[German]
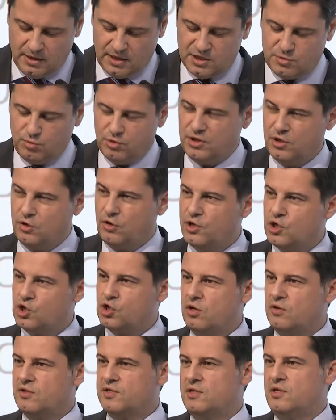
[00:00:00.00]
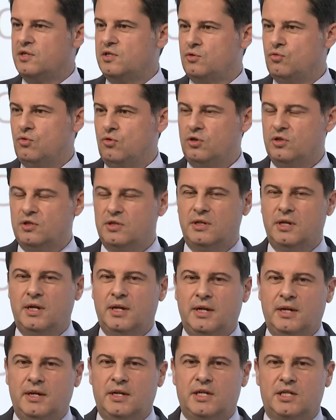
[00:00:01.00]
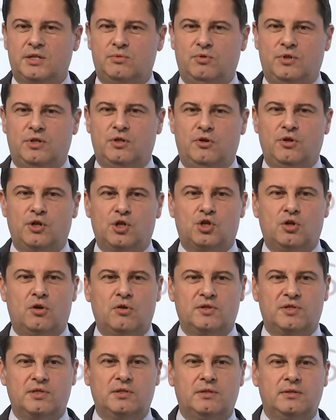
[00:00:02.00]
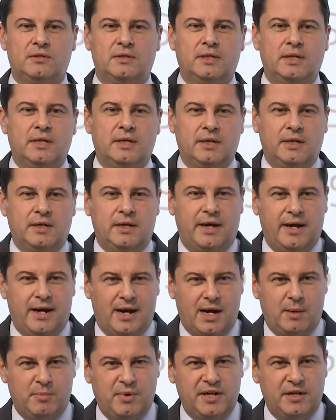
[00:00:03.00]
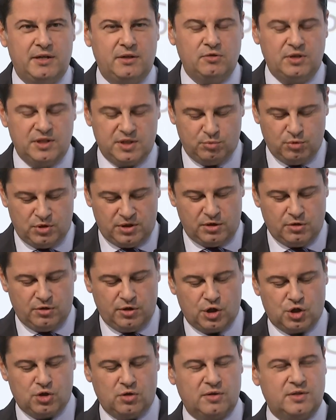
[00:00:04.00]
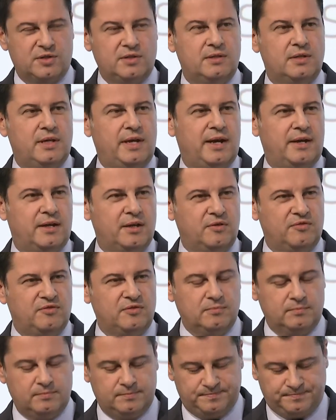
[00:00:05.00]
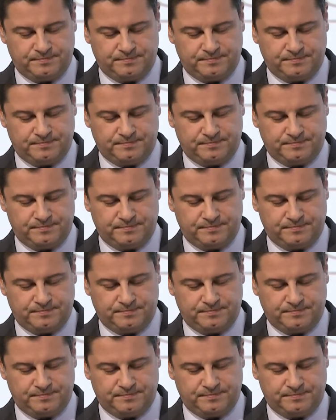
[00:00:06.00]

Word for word: Es wurden neue Chancen gesucht, es wurden neue Chancen erarbeitet und es wurden neue Chancen ergriffen.